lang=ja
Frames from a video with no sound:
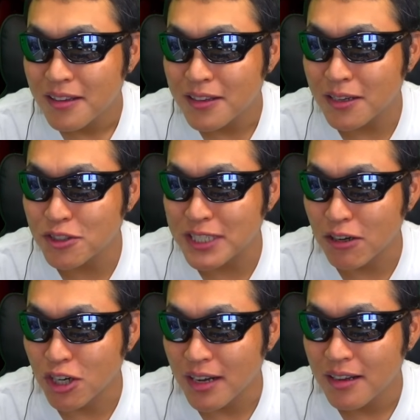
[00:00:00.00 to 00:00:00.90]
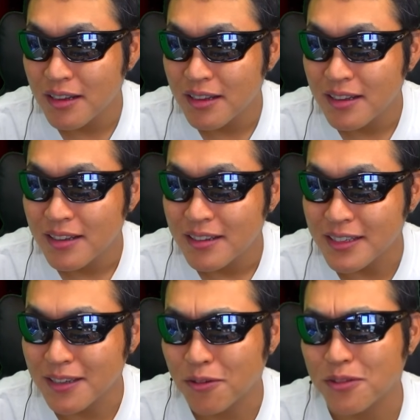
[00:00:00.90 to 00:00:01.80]
いけるんちゃう
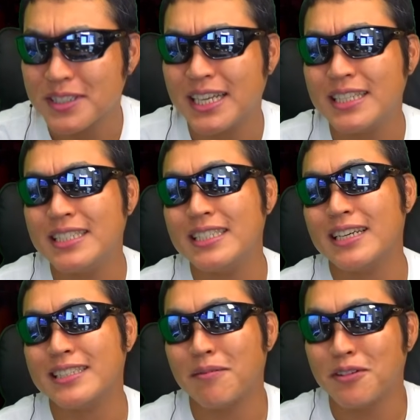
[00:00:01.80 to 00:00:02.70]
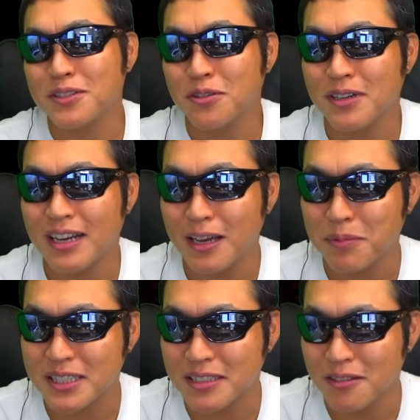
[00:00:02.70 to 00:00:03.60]
いいよこのセシア様の召喚がやっ
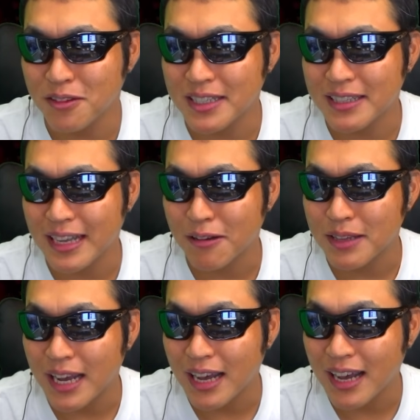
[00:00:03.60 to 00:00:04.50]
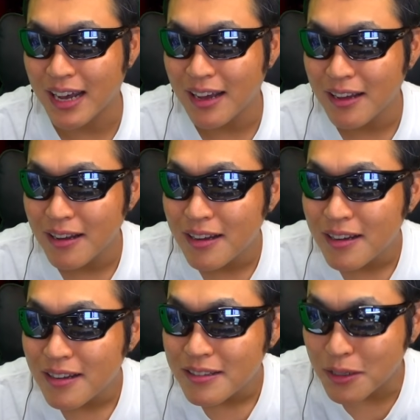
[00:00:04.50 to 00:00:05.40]
ぱ強いんだよな
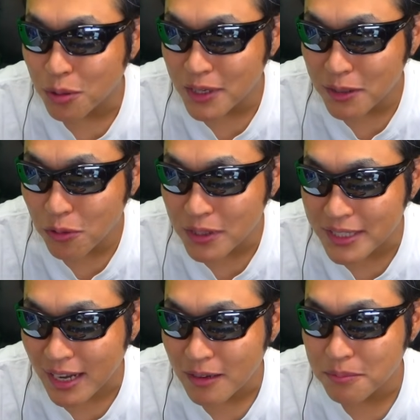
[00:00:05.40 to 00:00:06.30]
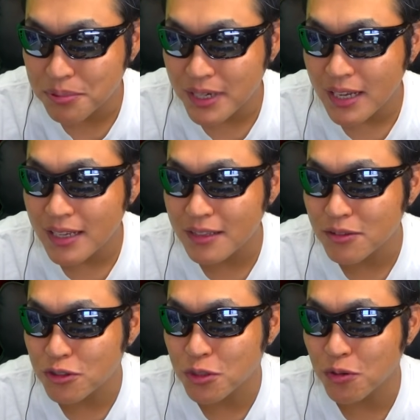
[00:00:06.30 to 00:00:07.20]
で鳥どこ行ったブライアン
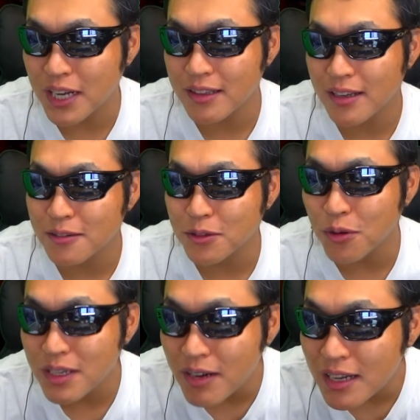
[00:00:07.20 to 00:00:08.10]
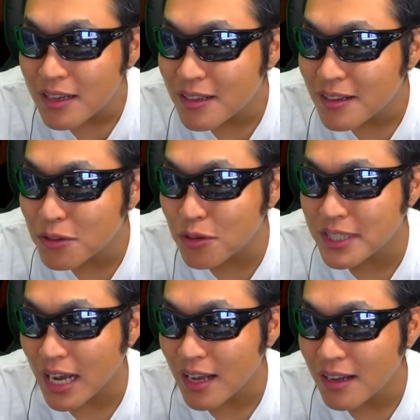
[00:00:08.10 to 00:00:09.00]
の召喚である鳥はどこ行っ
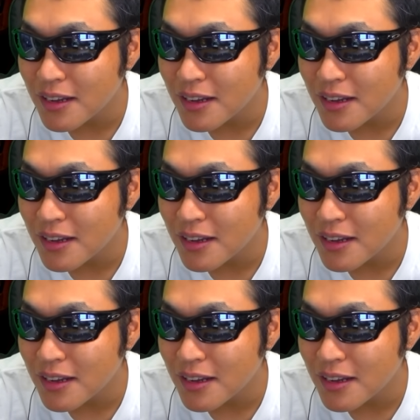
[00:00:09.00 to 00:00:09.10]
たん